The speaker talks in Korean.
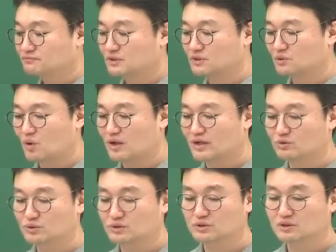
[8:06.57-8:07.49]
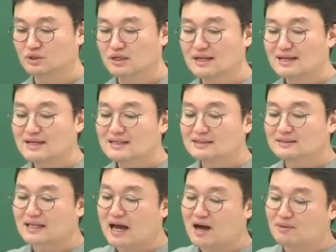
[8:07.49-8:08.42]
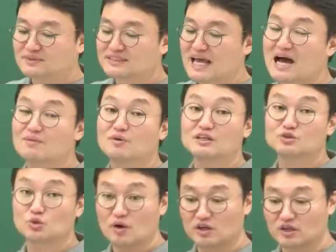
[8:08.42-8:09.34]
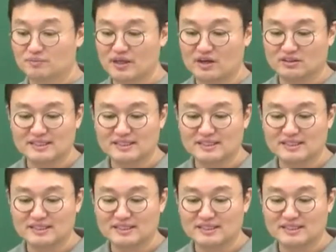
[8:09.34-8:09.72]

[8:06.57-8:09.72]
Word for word: 어, 광해군은. 그 다음 4번이 좀 어렵네요.